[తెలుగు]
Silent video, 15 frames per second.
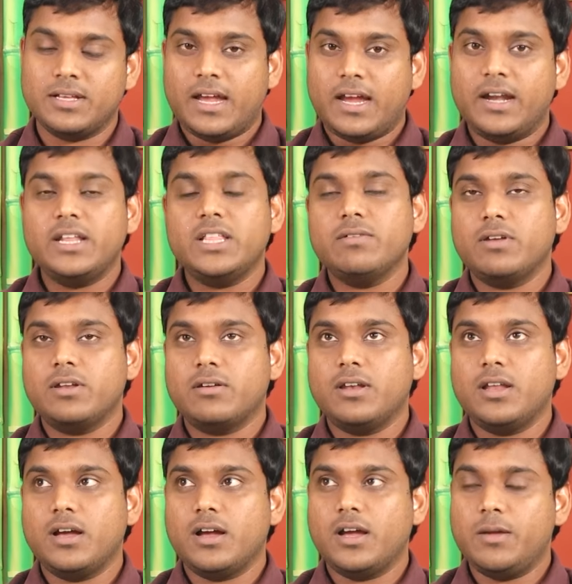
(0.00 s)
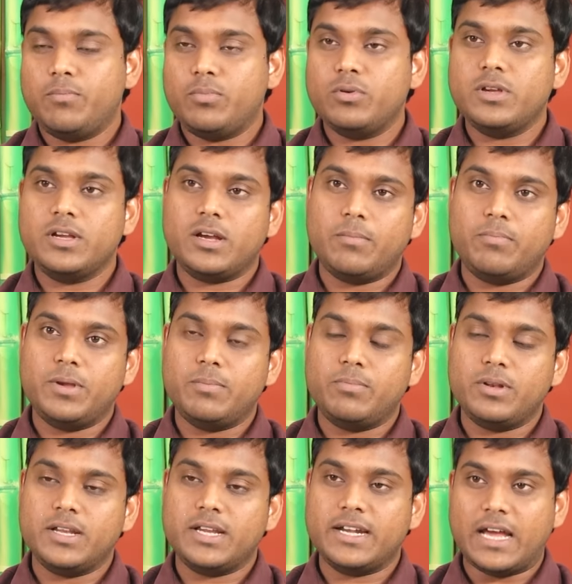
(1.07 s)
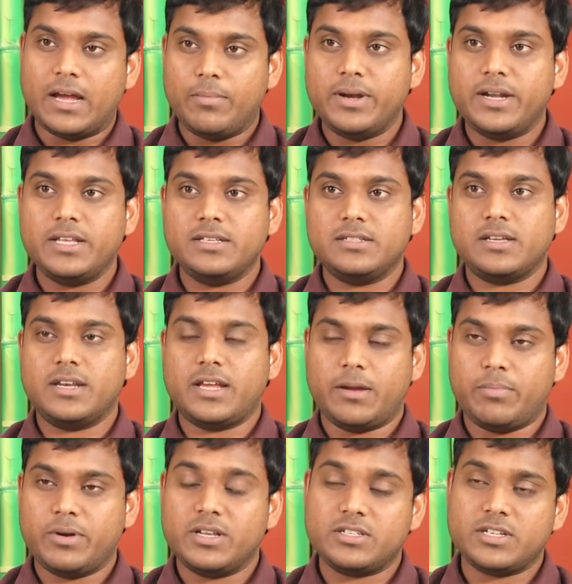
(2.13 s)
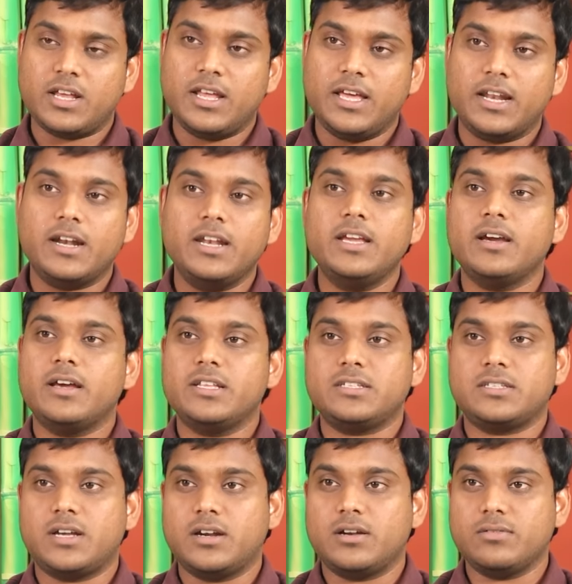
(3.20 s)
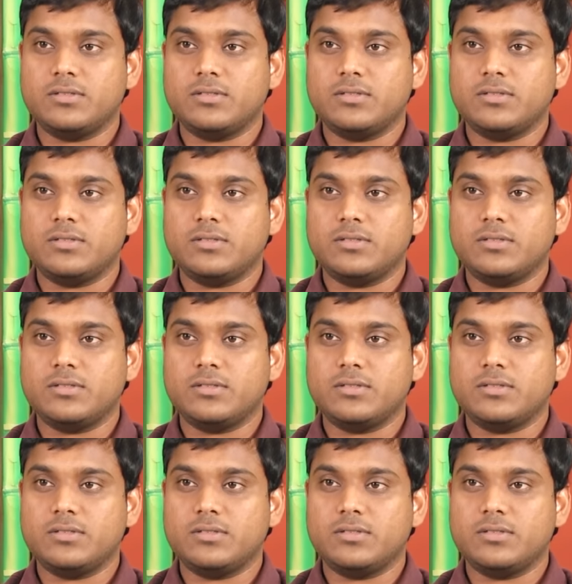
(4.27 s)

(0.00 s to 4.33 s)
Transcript: అండ్ ఇది వరకు లాగా ఇప్పుడు ఇంకా పీపుల్కి డయాబెటీస్ అండ్ హైపర్ చాలా ఎర్లీగానే స్టార్ట్